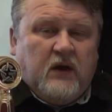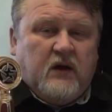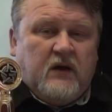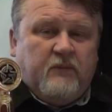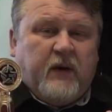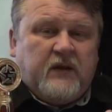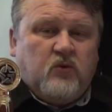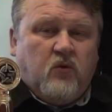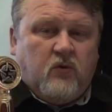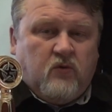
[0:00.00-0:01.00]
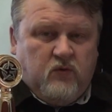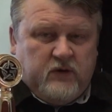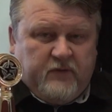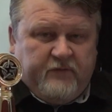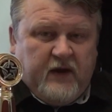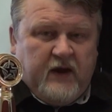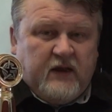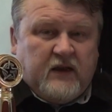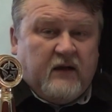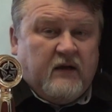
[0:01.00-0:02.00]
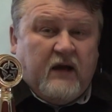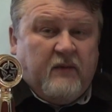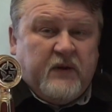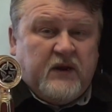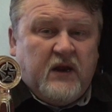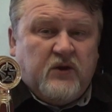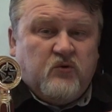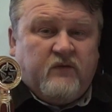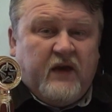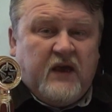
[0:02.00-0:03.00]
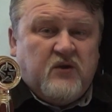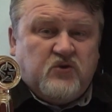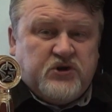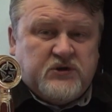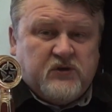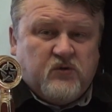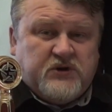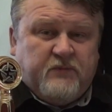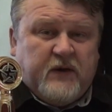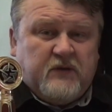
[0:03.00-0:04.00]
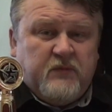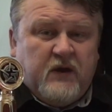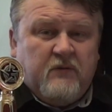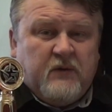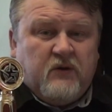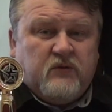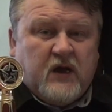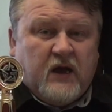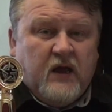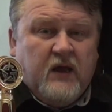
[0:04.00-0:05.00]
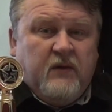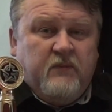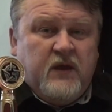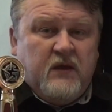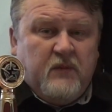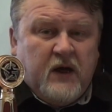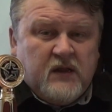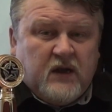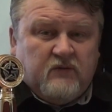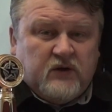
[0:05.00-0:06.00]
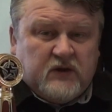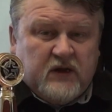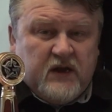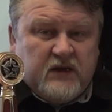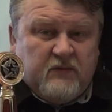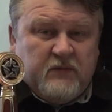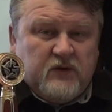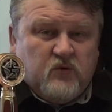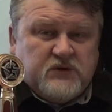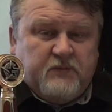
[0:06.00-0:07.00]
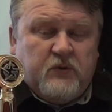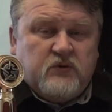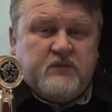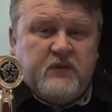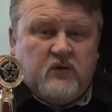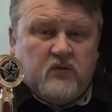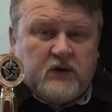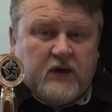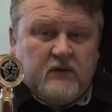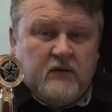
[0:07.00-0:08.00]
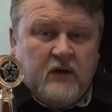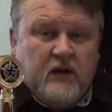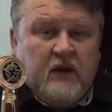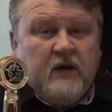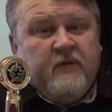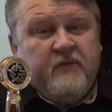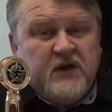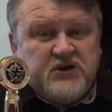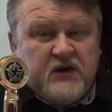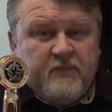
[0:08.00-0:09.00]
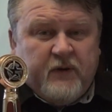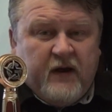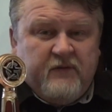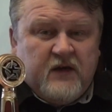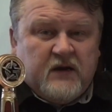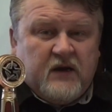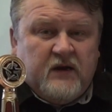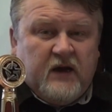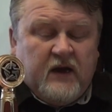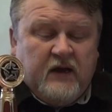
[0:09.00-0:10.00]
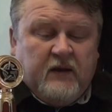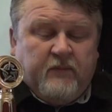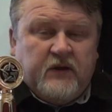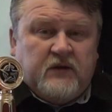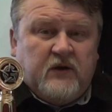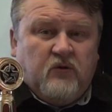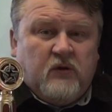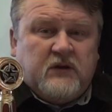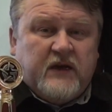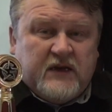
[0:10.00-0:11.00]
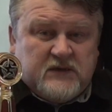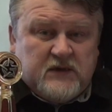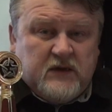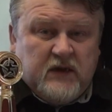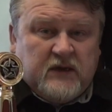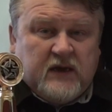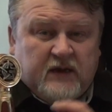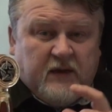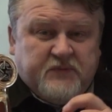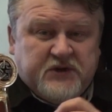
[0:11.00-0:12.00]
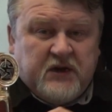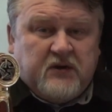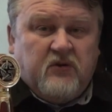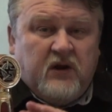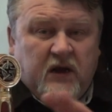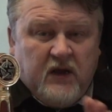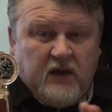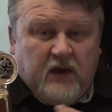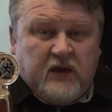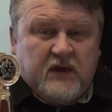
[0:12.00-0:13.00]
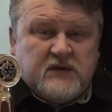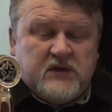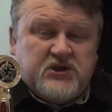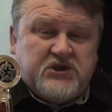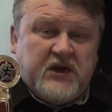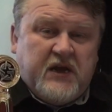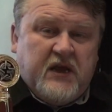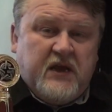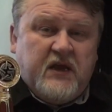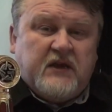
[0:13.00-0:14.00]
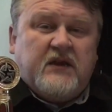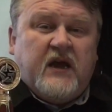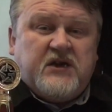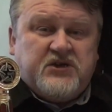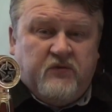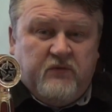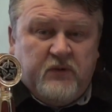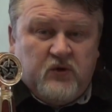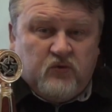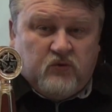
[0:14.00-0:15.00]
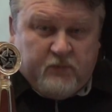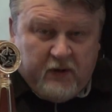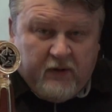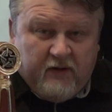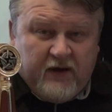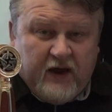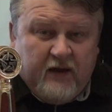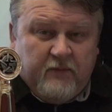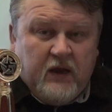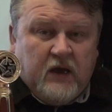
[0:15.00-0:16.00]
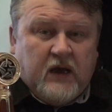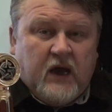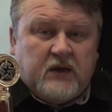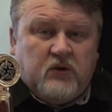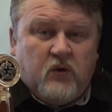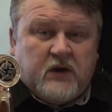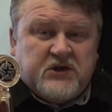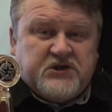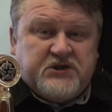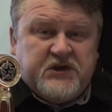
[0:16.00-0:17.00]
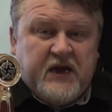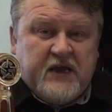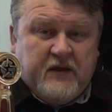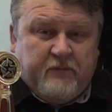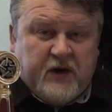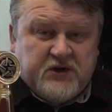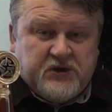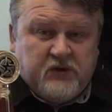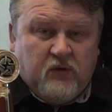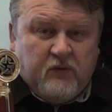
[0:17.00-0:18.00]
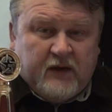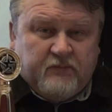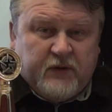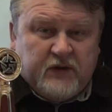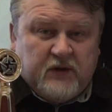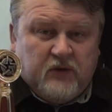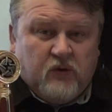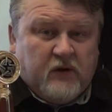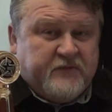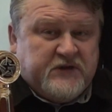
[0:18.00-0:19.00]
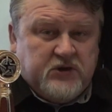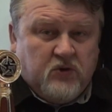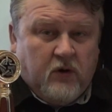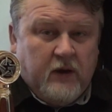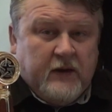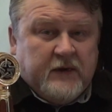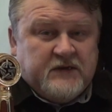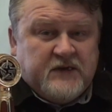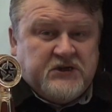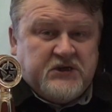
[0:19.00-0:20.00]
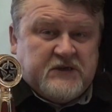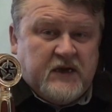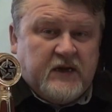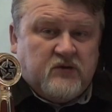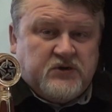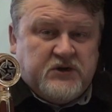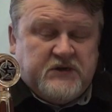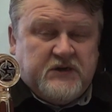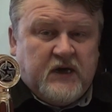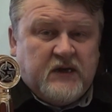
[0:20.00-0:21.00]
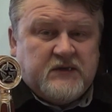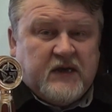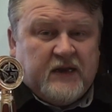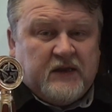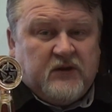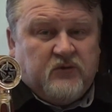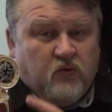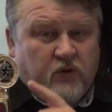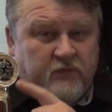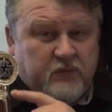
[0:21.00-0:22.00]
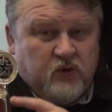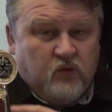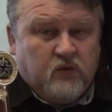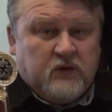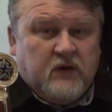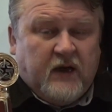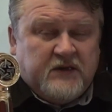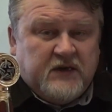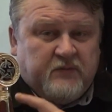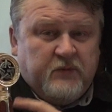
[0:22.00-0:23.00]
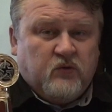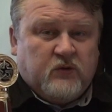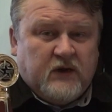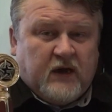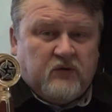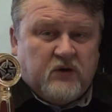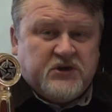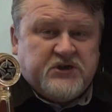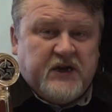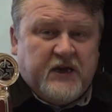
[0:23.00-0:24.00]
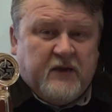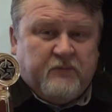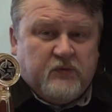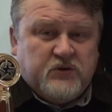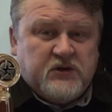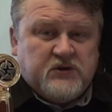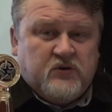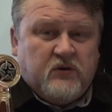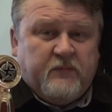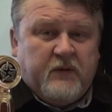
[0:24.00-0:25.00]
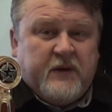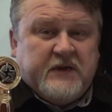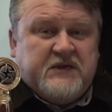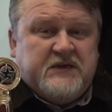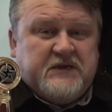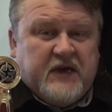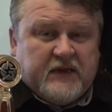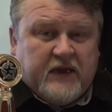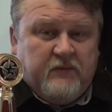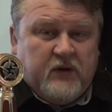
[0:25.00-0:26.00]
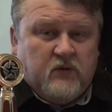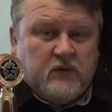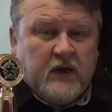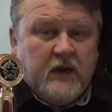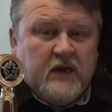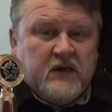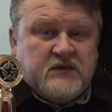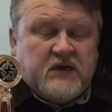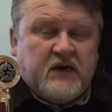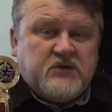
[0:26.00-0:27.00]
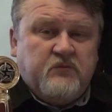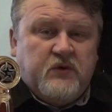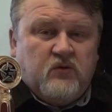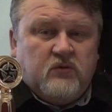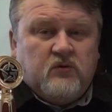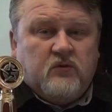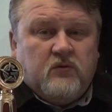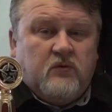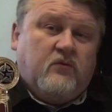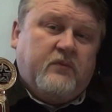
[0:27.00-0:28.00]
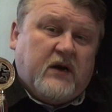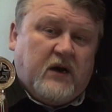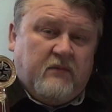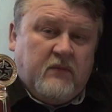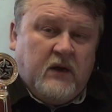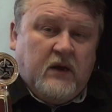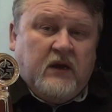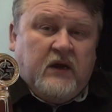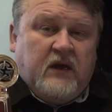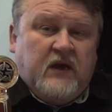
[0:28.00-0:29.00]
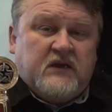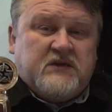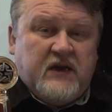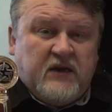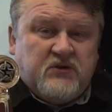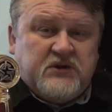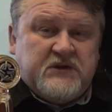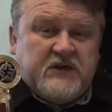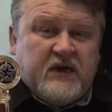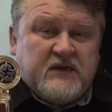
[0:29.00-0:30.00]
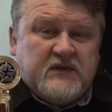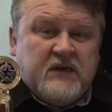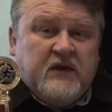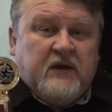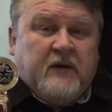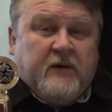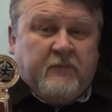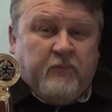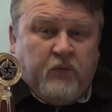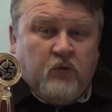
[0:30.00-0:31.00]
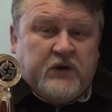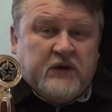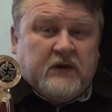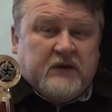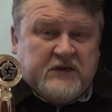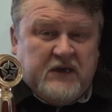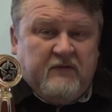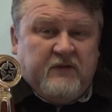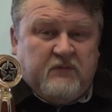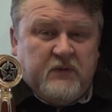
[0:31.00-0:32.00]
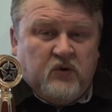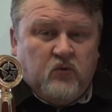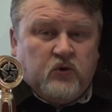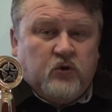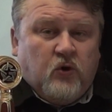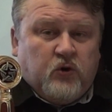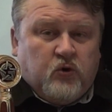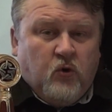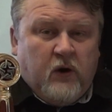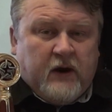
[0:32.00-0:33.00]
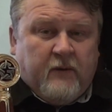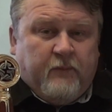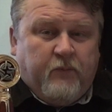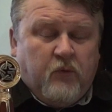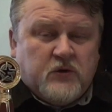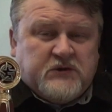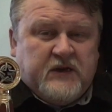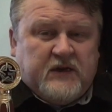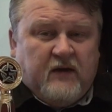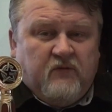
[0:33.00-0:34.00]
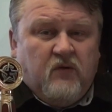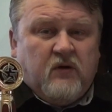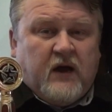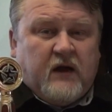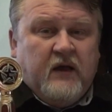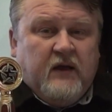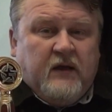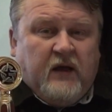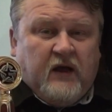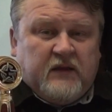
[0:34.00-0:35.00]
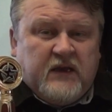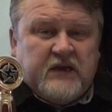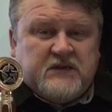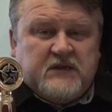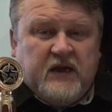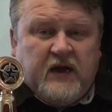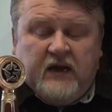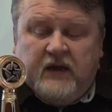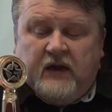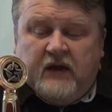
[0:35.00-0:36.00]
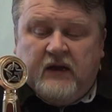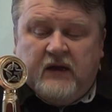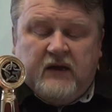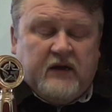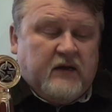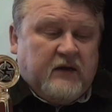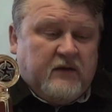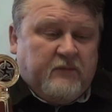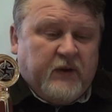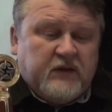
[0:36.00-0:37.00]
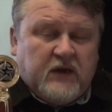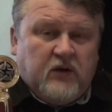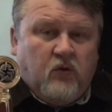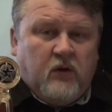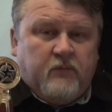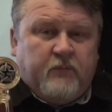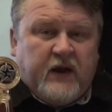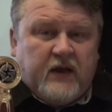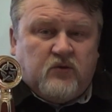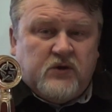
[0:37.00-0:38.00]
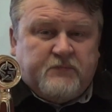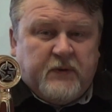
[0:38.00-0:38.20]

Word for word: а, потоку ультрафиолета. А определить удвоение очень сложно, поэтому я вам говорю так. Минималка, вот эта ритемная доза, плюс минута. Вечером проверка на пантенол-тест. Это когда пшикнули, если жжения нет, дальше минуту прибавляем. Как только жжение пошло от пантенола, все, значит следующий сеанс от той минут, от тех минут, на которых жжение получилось, ну, например, десятая минута, сразу минуту убираем. И следующий сеанс будет 9 минут, но только после того, как Э, тест на э, пантенол, то есть